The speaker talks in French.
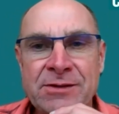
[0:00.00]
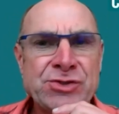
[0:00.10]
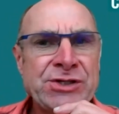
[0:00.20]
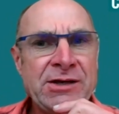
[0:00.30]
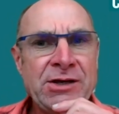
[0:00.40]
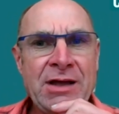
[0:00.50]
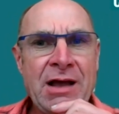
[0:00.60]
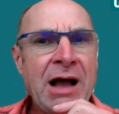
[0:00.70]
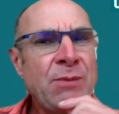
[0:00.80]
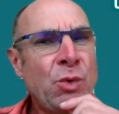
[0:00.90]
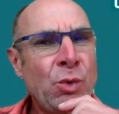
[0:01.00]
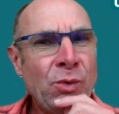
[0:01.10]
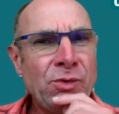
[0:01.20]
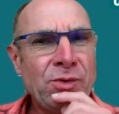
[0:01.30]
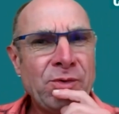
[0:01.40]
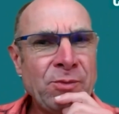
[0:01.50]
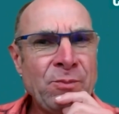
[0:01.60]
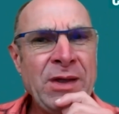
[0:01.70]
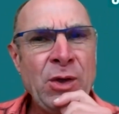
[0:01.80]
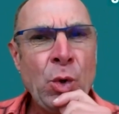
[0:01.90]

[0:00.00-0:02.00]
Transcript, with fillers: disaient ah bon, mais